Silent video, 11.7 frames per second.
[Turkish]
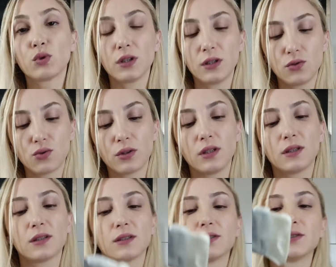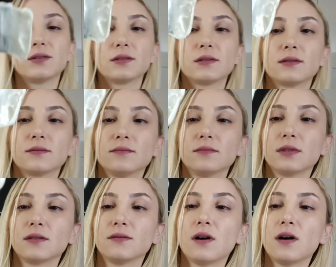Boyayı çok iyi karıştırdım.
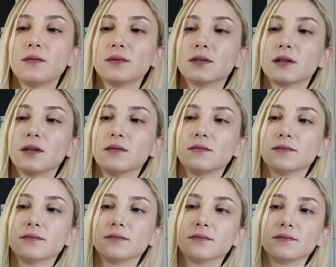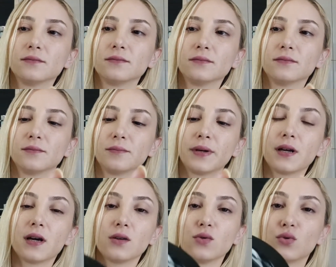Kıvamı da
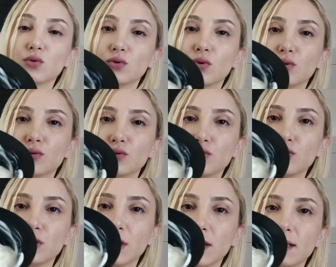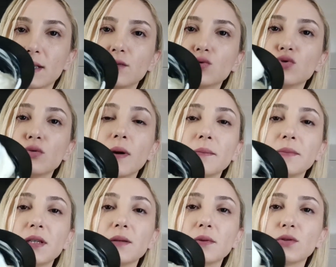bayağı yoğun oldu şu şekilde. Çünkü
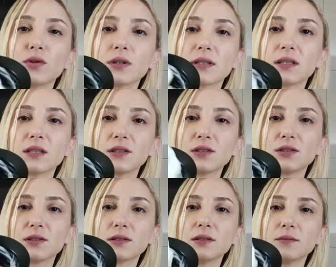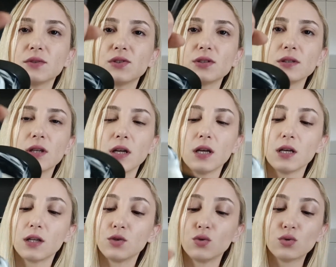ben birebir oranında karıştırdığım için
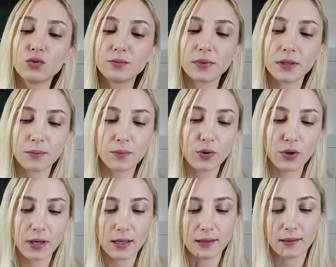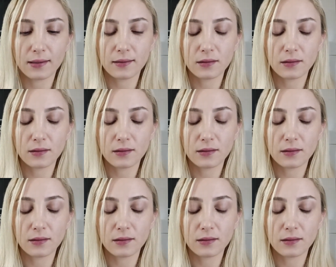yoğun bir boya elde